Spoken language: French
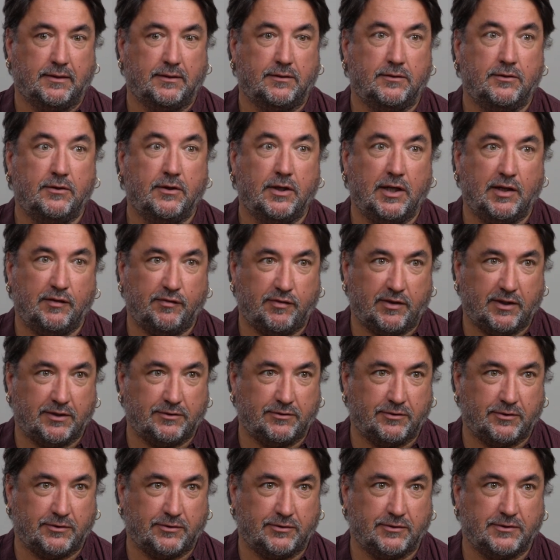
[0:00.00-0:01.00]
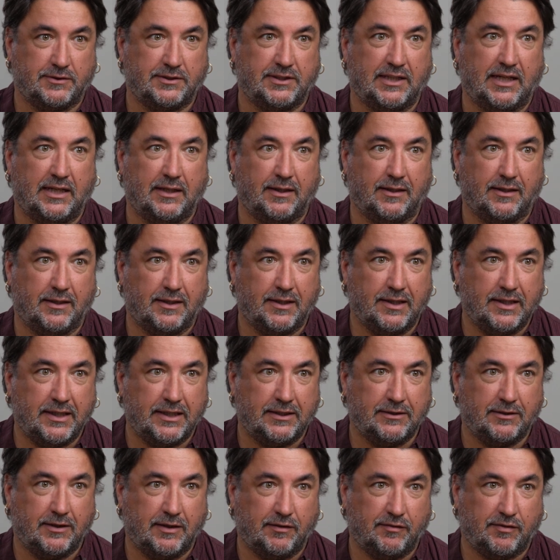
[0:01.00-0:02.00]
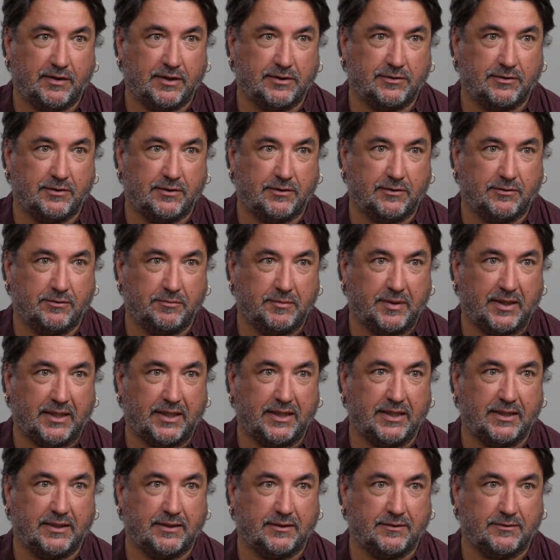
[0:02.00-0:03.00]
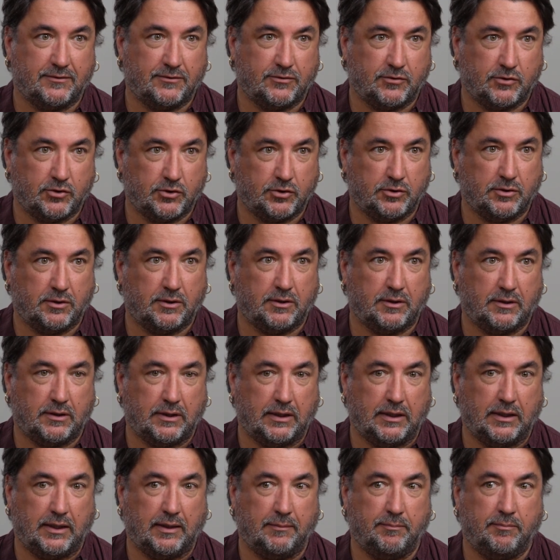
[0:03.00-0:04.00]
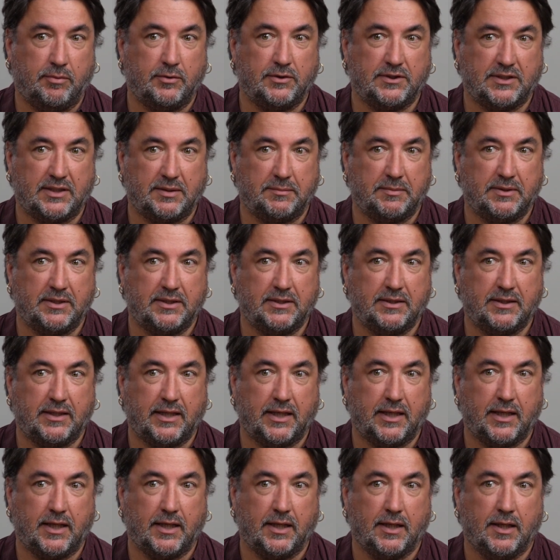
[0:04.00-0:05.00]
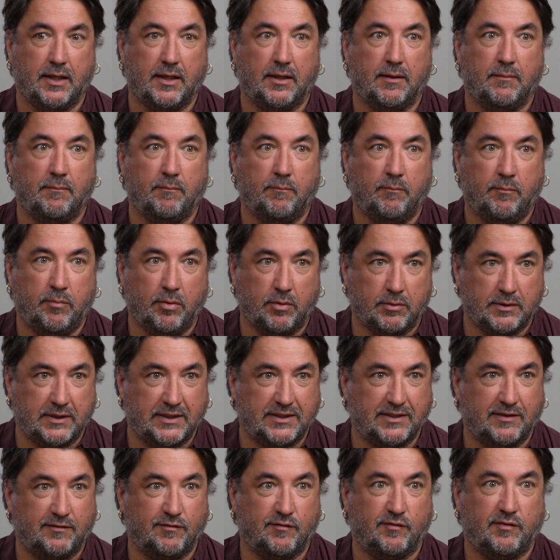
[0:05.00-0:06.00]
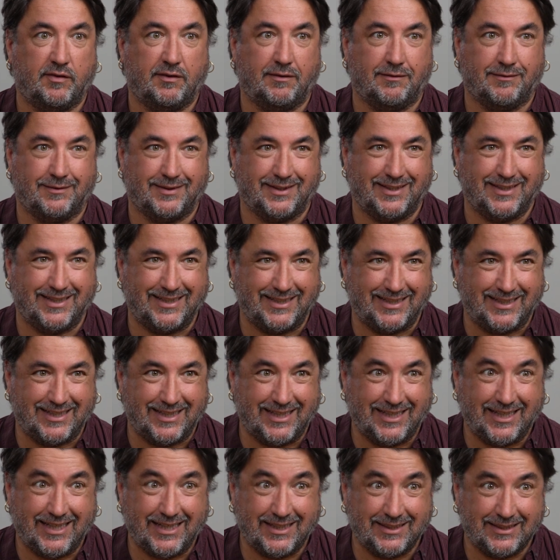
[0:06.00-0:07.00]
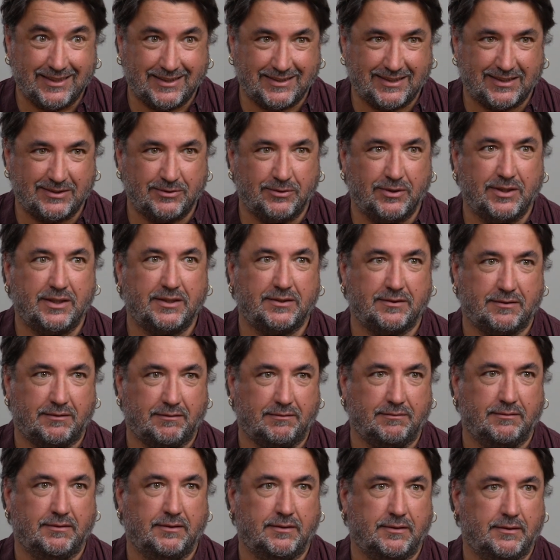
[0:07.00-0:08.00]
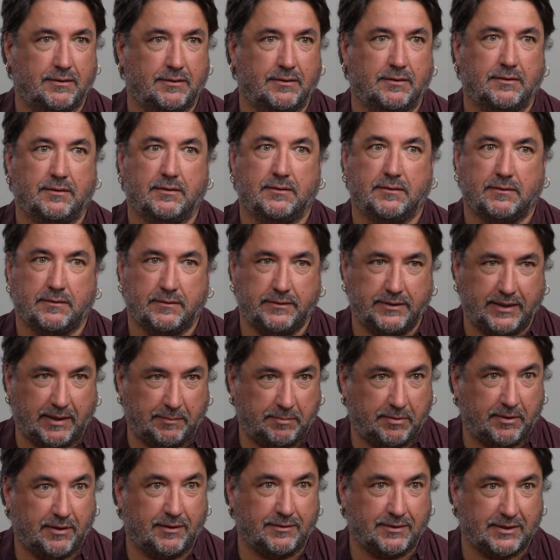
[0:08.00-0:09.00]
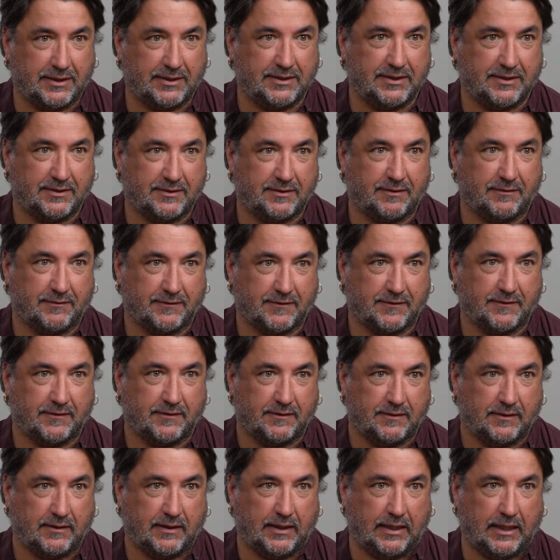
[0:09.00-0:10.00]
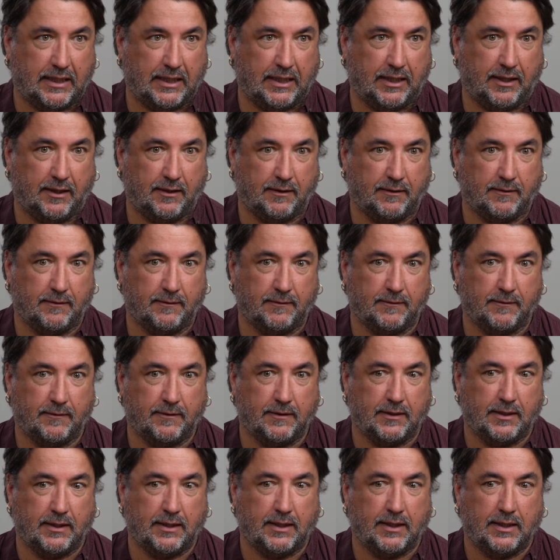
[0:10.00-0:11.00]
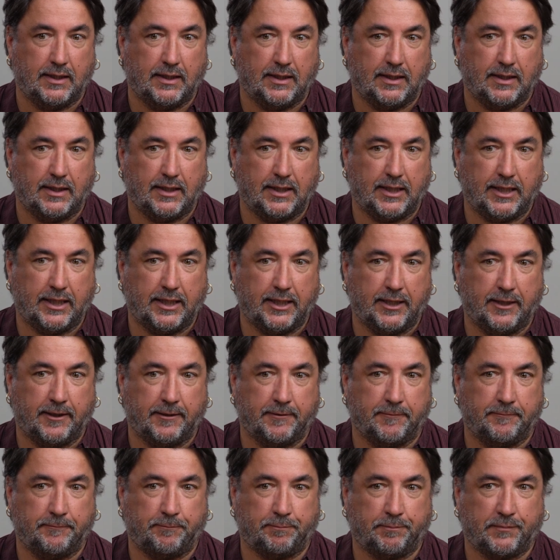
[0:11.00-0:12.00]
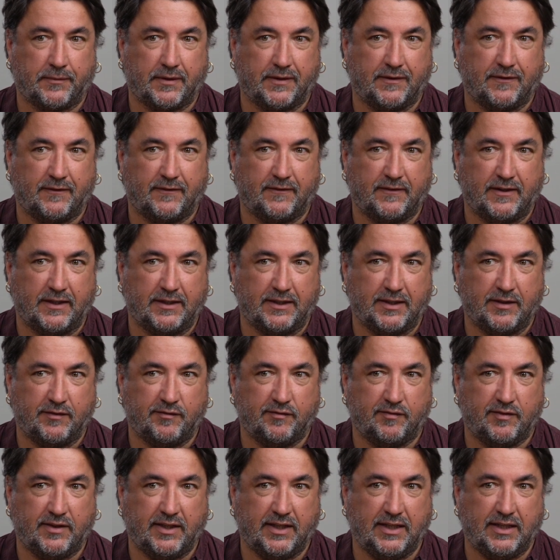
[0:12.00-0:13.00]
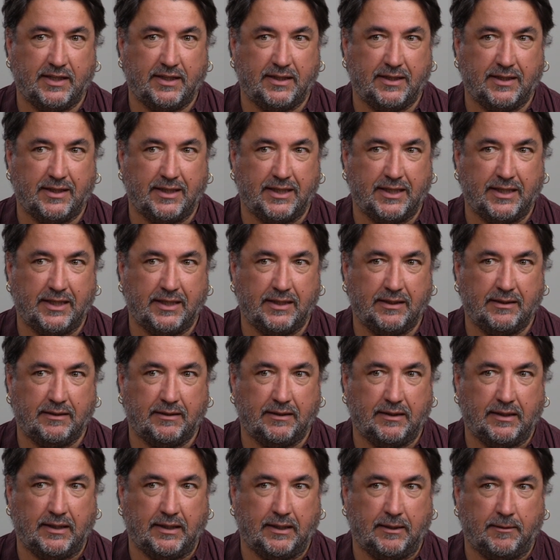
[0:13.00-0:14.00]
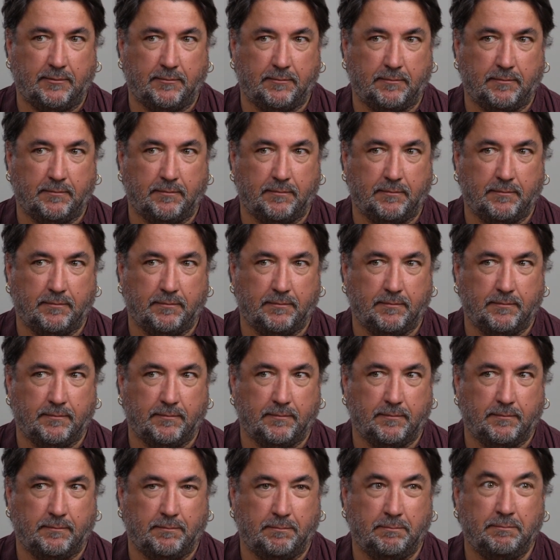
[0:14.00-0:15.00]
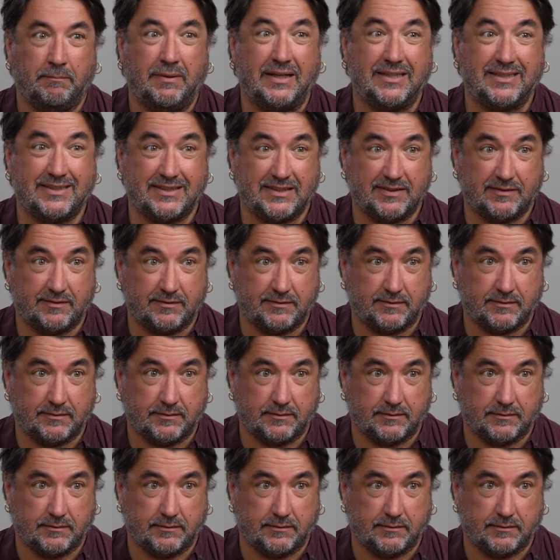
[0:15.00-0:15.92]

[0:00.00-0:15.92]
de la fracture sociale et de la fracture numérique sur la possibilité pour des enfants et des adolescents d'apprendre à distance. Euh, et cet effet est euh, massif.